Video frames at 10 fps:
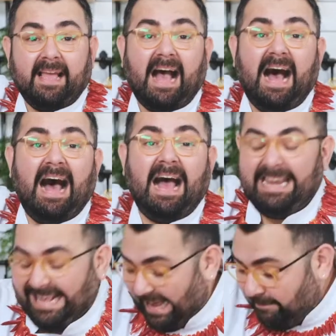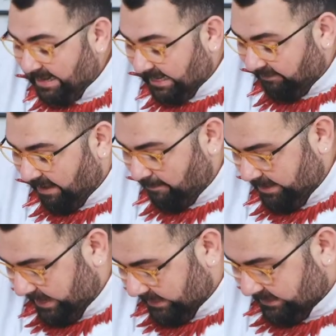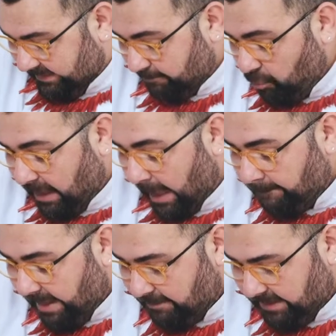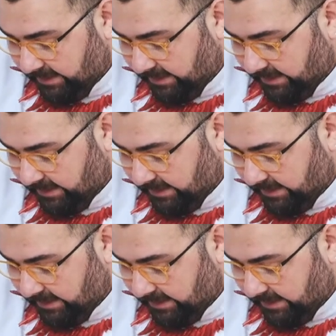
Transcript: Harika bir kıvamı yakaladık. Mükemmel bir